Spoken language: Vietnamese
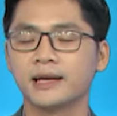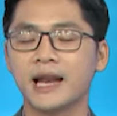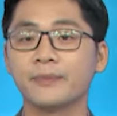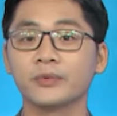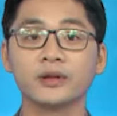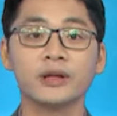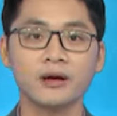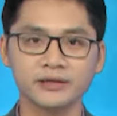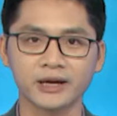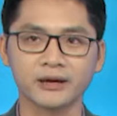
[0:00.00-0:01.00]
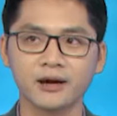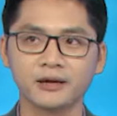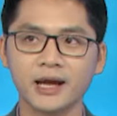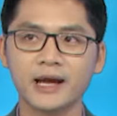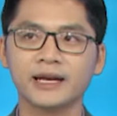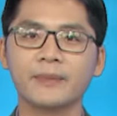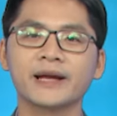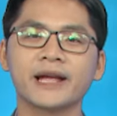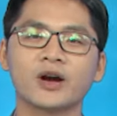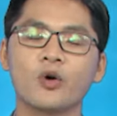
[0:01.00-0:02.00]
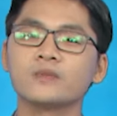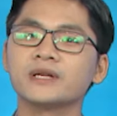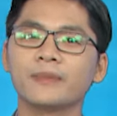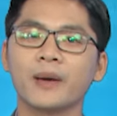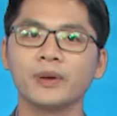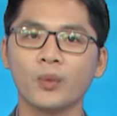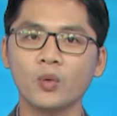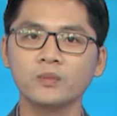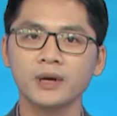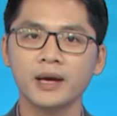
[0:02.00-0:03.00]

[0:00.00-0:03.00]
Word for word: làm cho thế giới sạch hơn năm 2024.